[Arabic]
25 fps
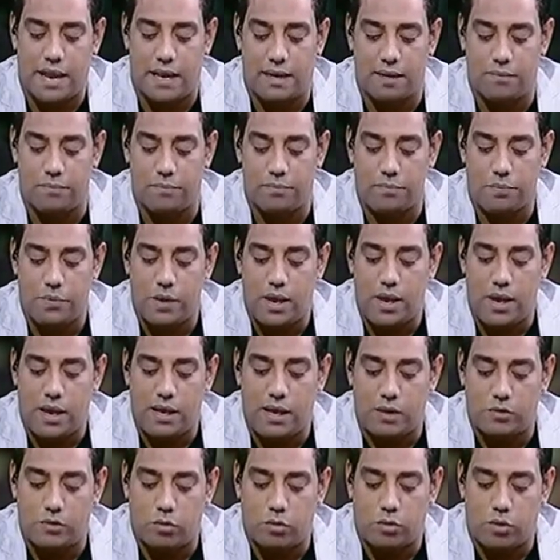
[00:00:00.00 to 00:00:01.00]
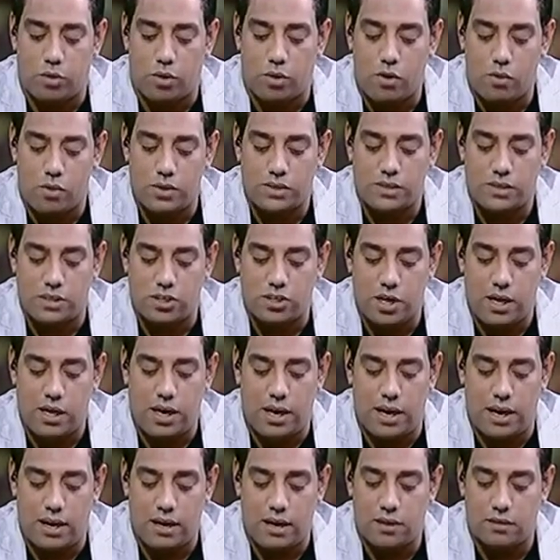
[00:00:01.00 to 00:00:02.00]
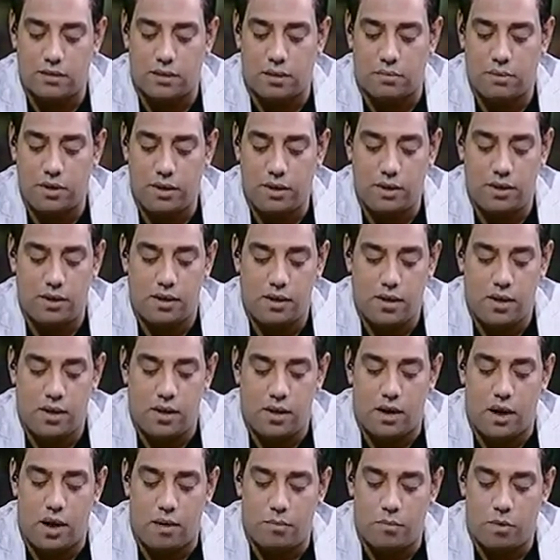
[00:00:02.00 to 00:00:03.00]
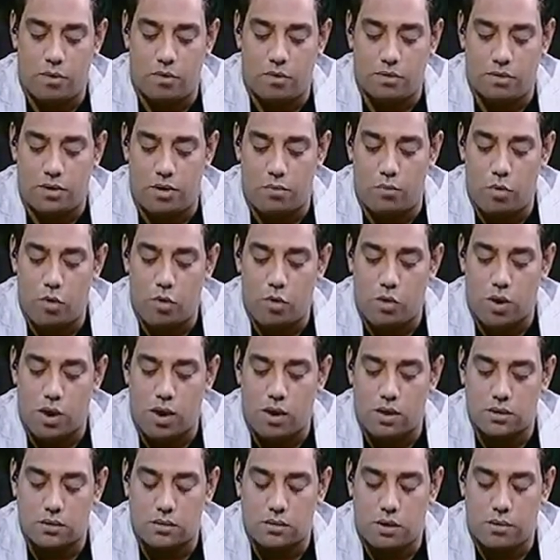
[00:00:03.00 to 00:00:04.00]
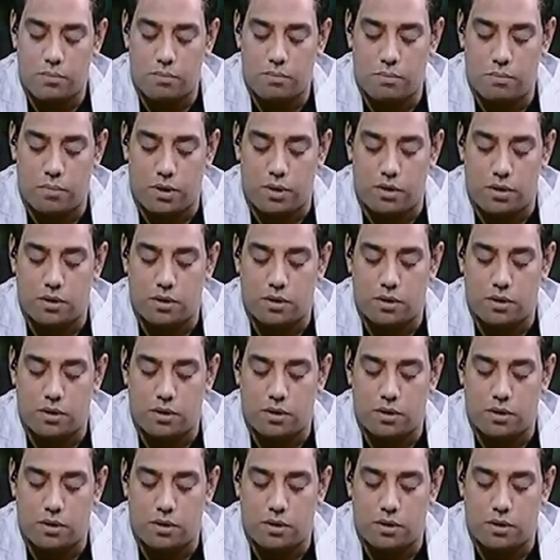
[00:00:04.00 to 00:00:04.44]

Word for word: عبد العليم هي دكتوراه واستشاري العلاج الطبيعي لامراض المخ والاعصاب